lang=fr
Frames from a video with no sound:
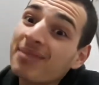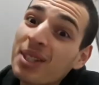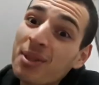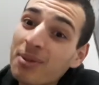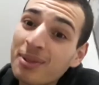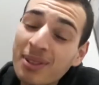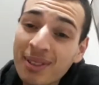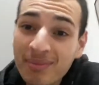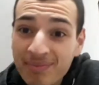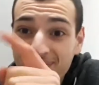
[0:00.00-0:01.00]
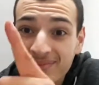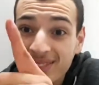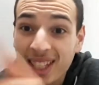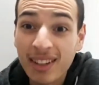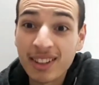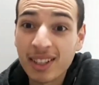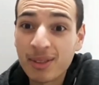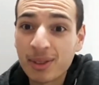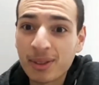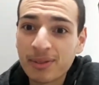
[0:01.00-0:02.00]
Tchuss Travail très
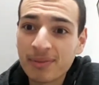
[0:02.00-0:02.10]
dur.